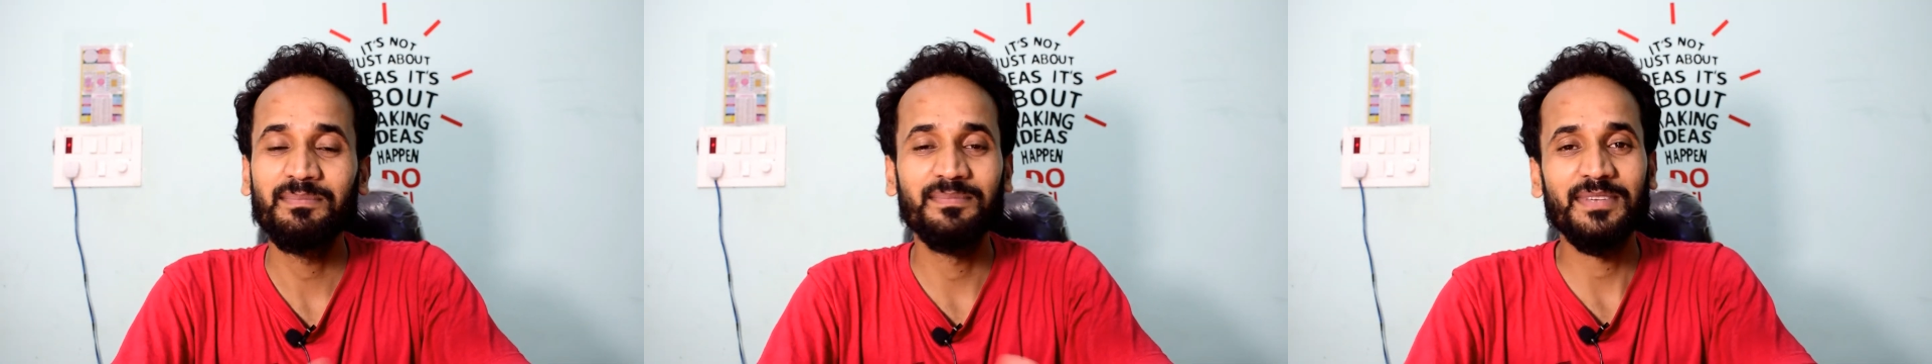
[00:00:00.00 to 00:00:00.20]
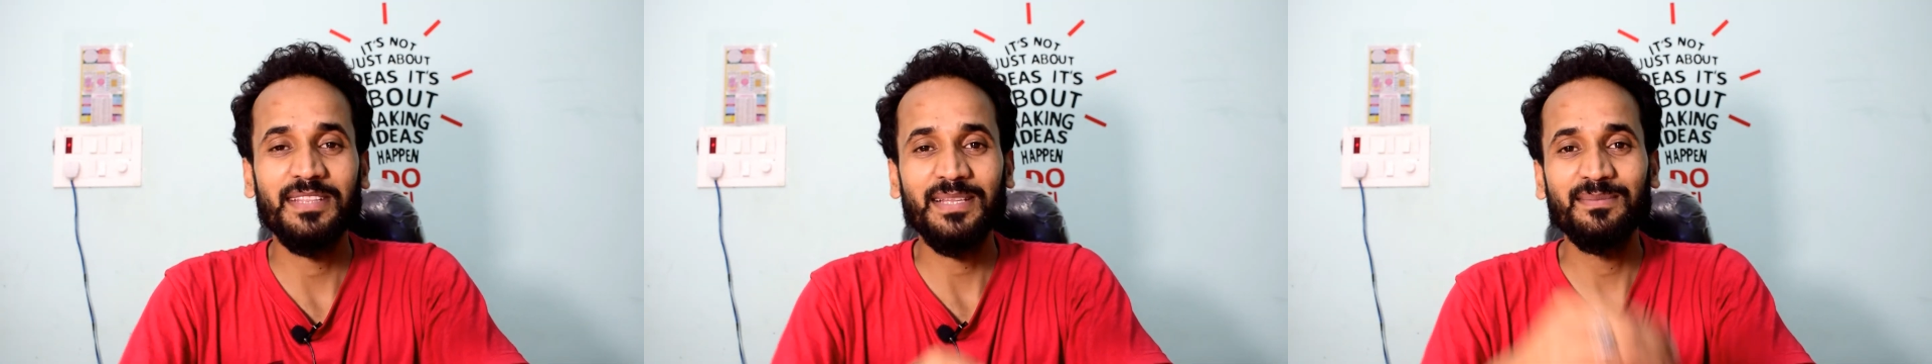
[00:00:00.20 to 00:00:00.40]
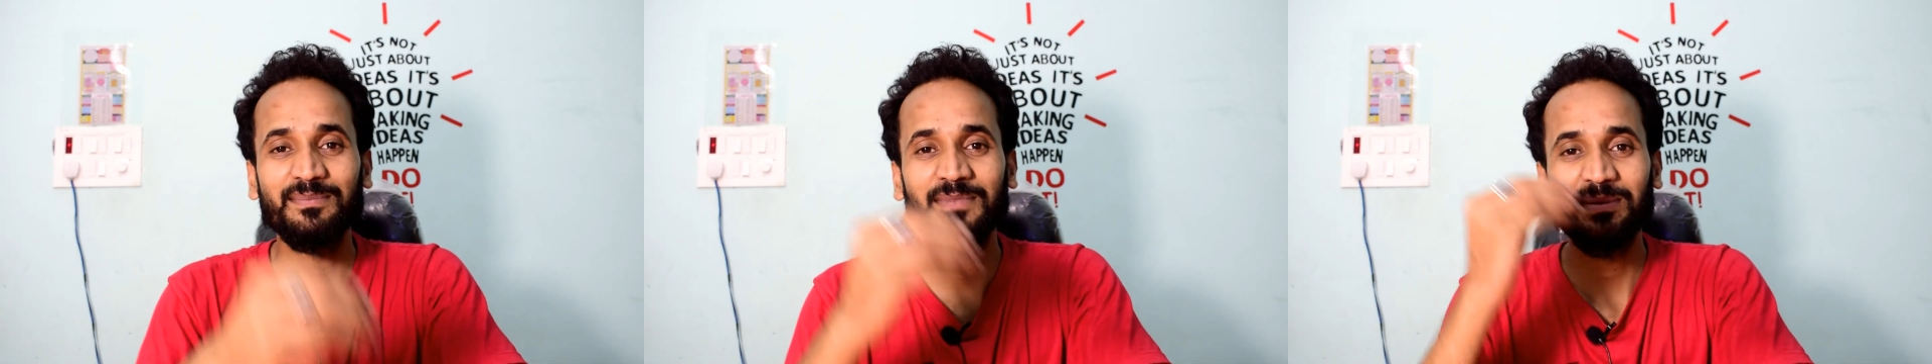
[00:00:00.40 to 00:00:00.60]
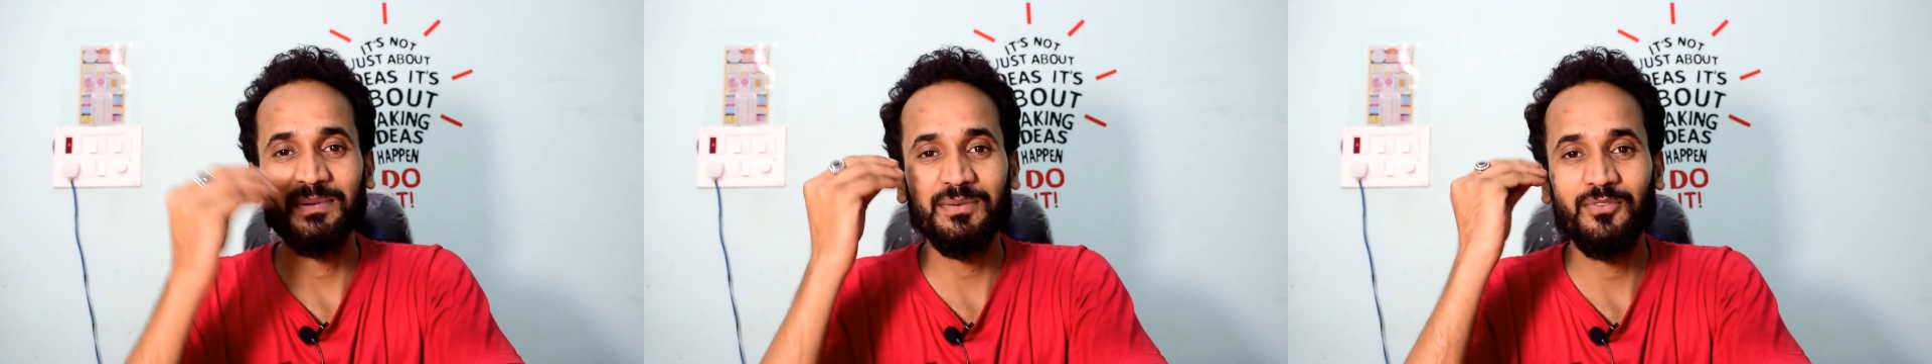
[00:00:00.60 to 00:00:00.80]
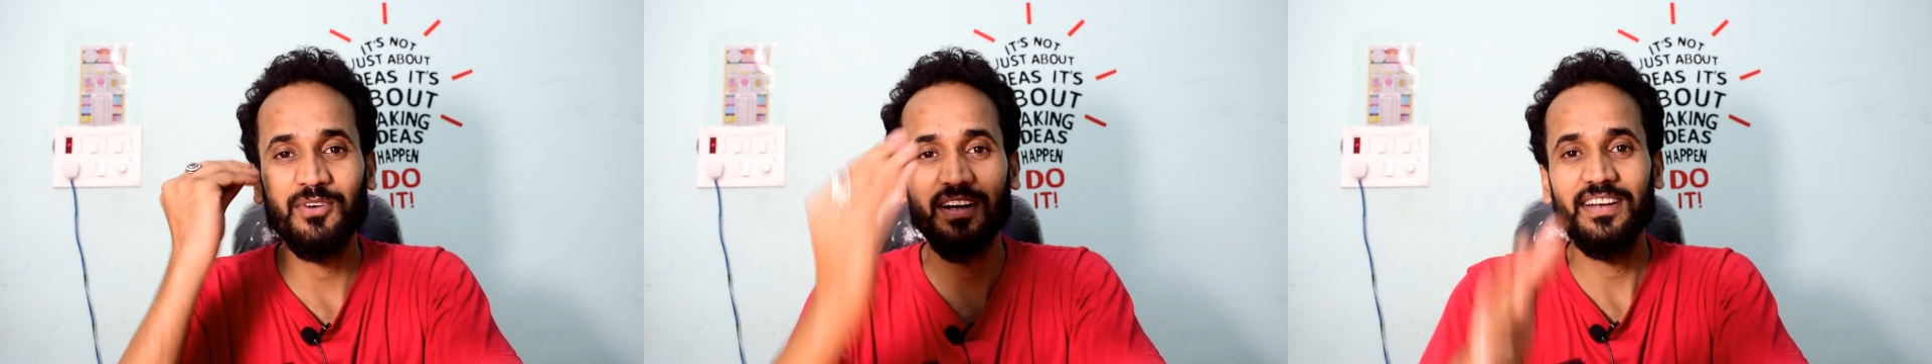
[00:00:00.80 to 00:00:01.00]
मतलब मेरे
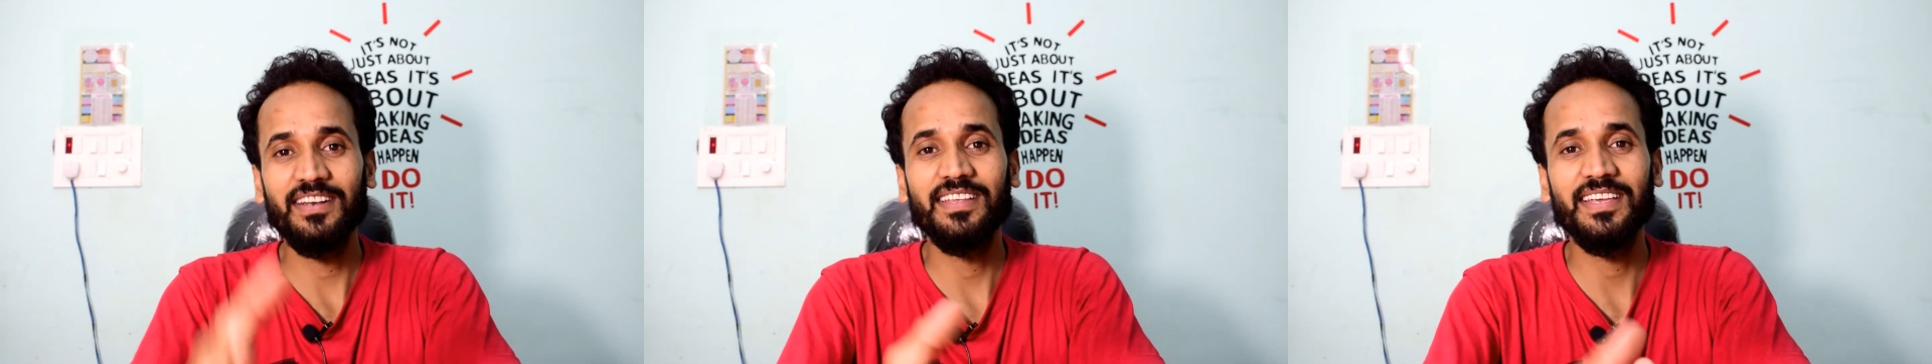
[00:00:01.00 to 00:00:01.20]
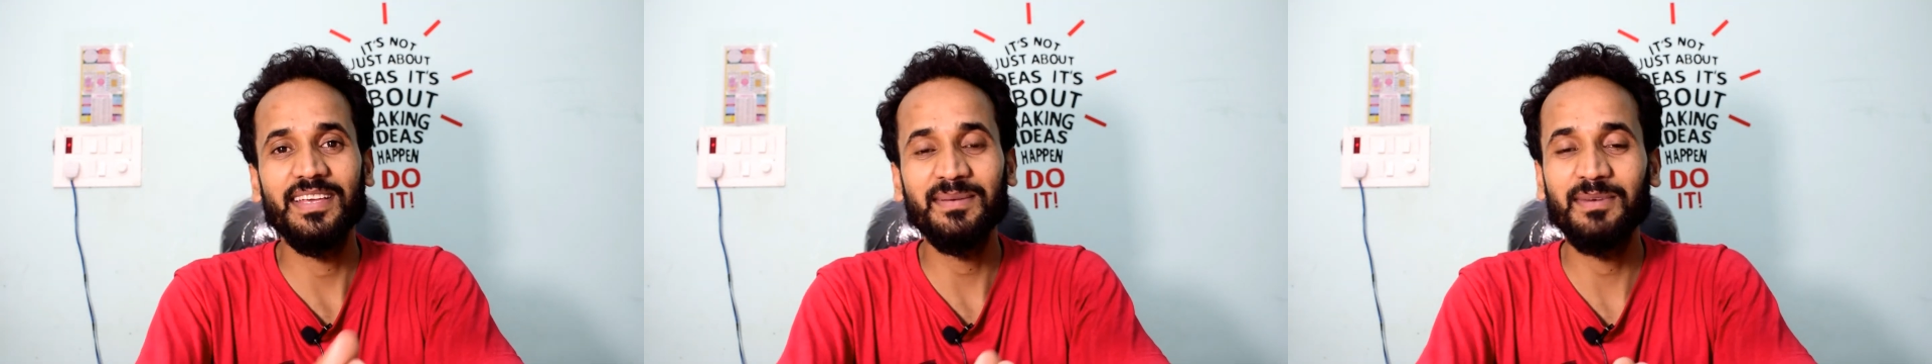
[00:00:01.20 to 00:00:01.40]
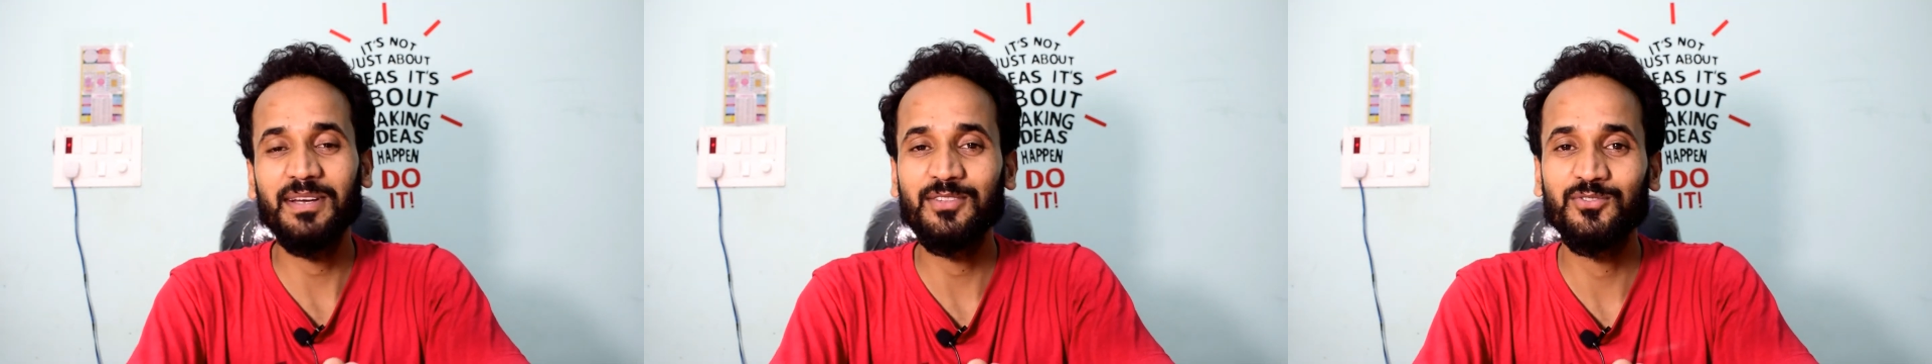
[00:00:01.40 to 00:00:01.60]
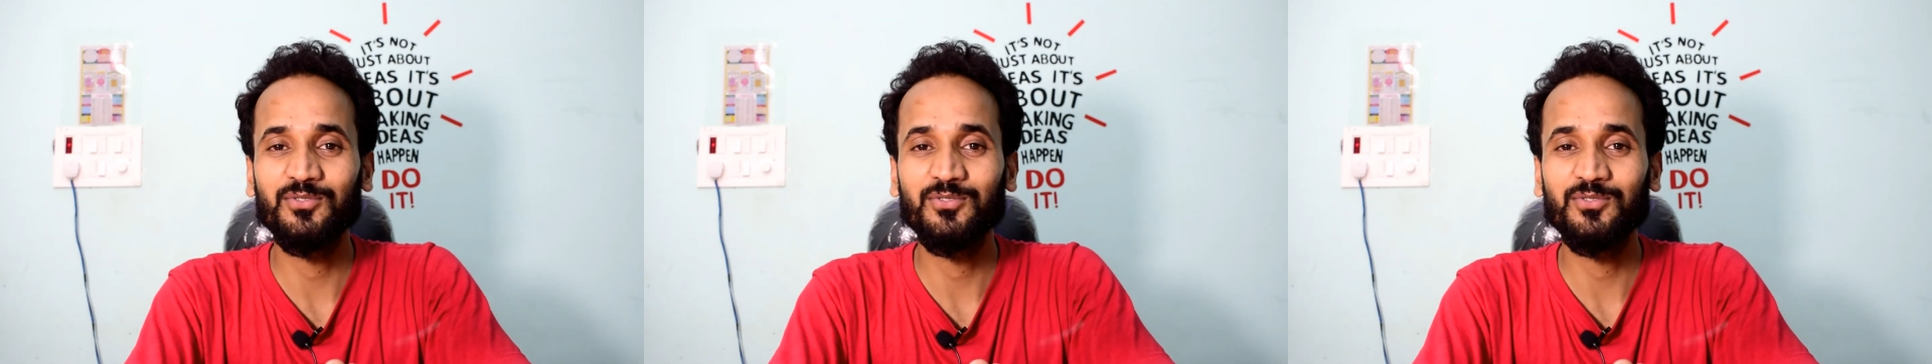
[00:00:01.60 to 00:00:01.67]
पास वर्ड नहीं है भाई